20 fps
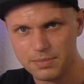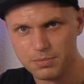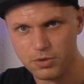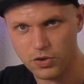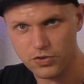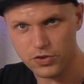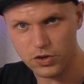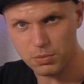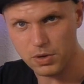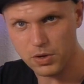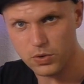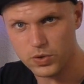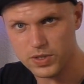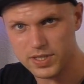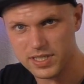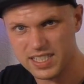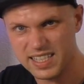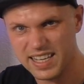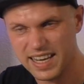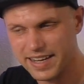jetzt brauchen wir noch mal
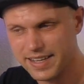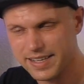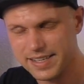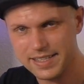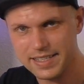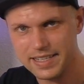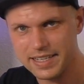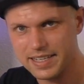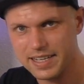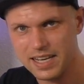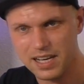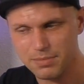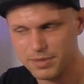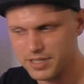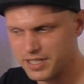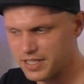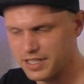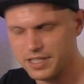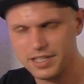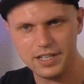kurz den Deckel. Den
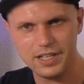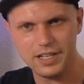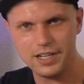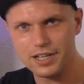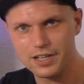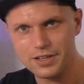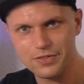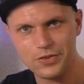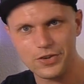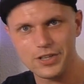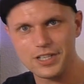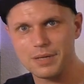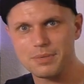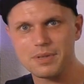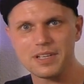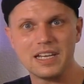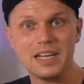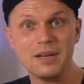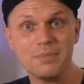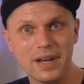habe ich irgendwo, ich
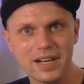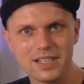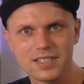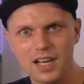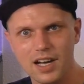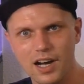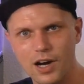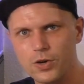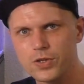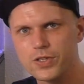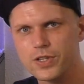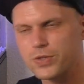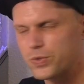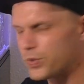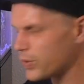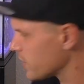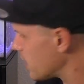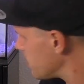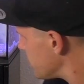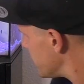hatte den eben extra
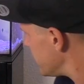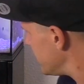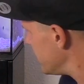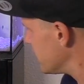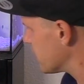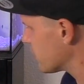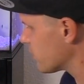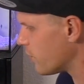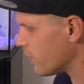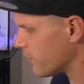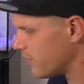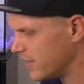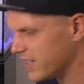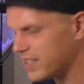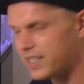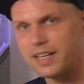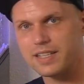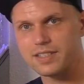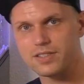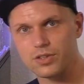rausgesucht, aber irgendwo
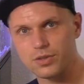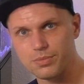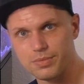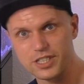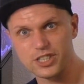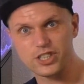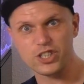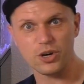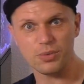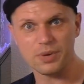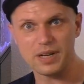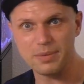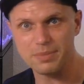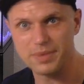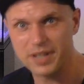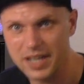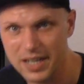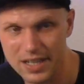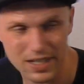fliegt der jetzt rum. Ich schaue mal eben